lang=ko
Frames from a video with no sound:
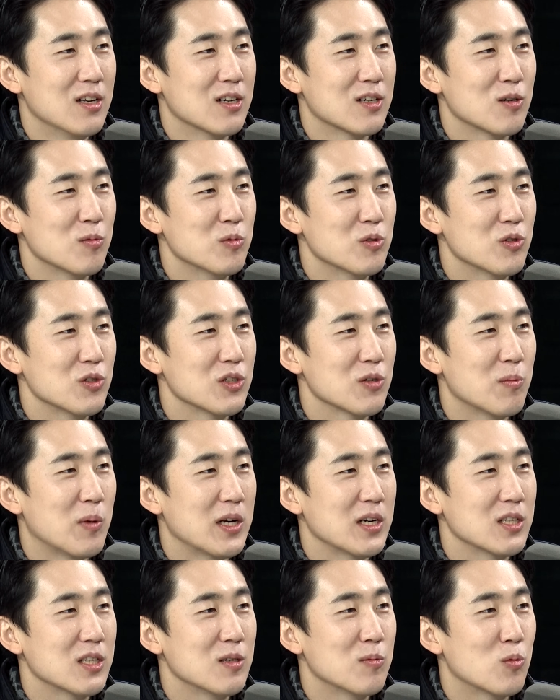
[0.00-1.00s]
그러면서 그렇 이제
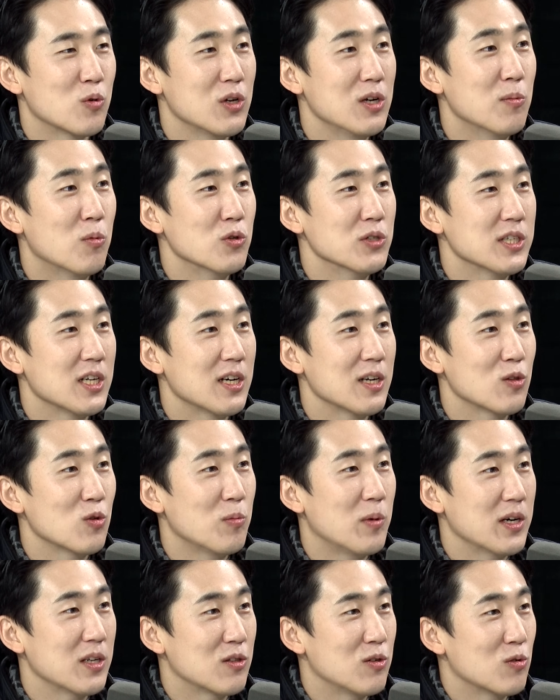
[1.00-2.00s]
많이들 뭐 일본 사례도
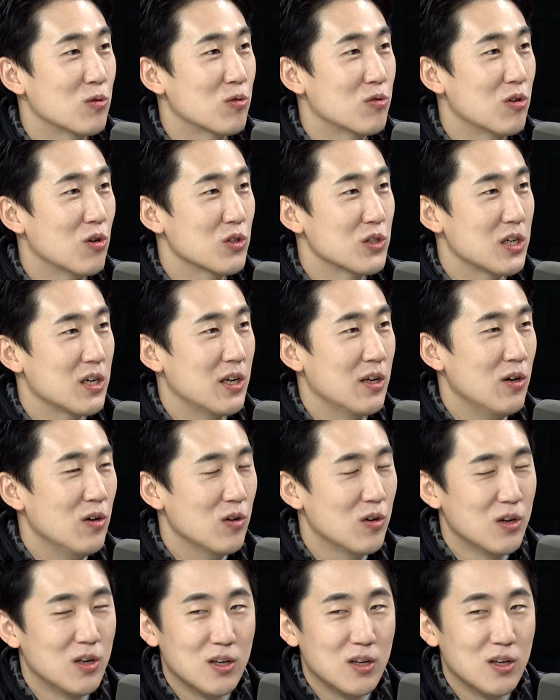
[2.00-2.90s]
많이 들고 음. 그러잖아요. 음.